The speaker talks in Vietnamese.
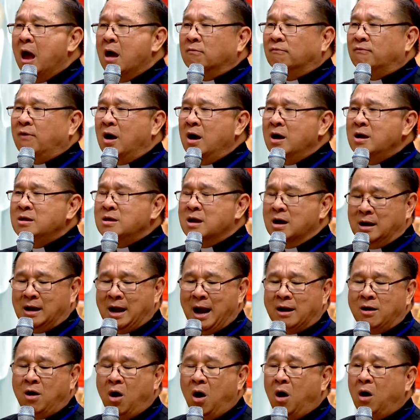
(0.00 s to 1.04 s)
với những
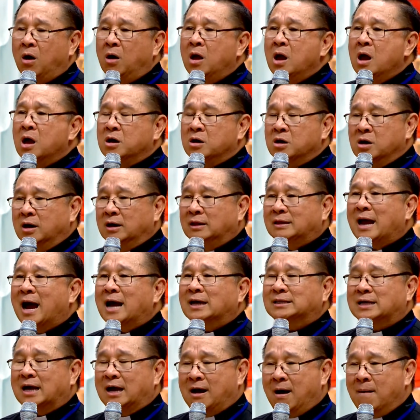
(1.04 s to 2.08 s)
cái đó người ta
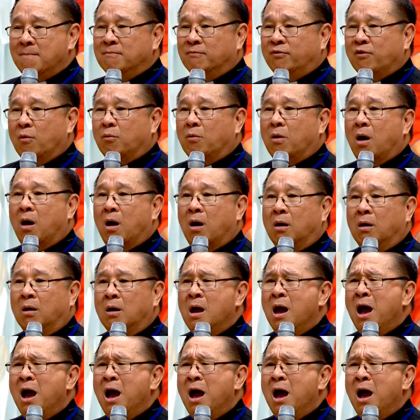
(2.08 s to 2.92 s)
sẽ khâm phục họ.